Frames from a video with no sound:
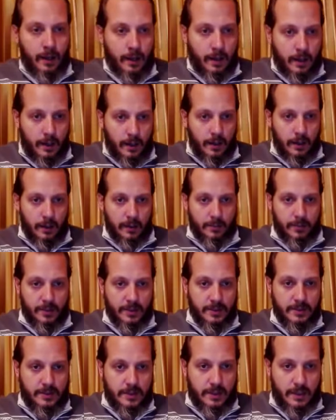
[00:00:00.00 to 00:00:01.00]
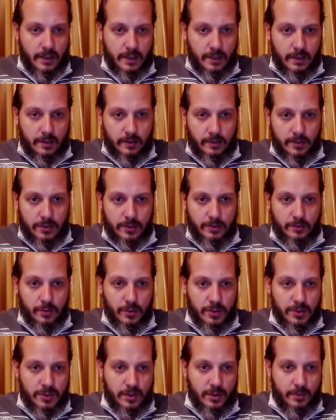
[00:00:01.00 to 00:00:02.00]
Э, простая, очень
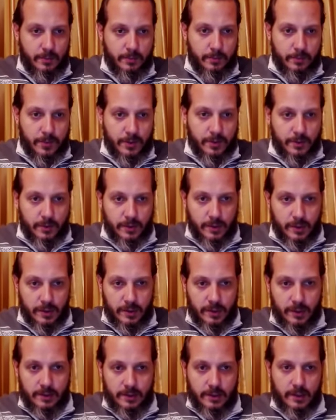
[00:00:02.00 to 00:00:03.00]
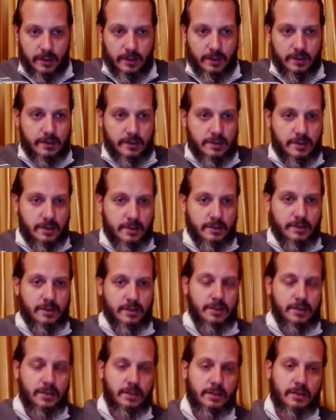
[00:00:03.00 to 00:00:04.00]
мощная методика энергетической
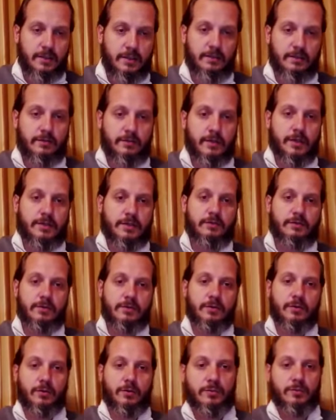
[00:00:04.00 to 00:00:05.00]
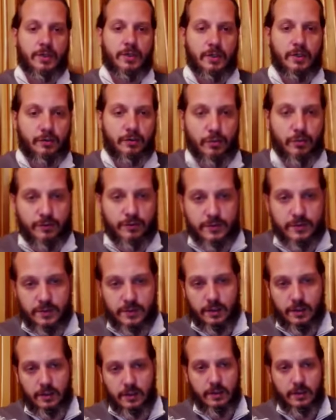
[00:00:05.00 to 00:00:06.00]
защиты вашего дома или офиса.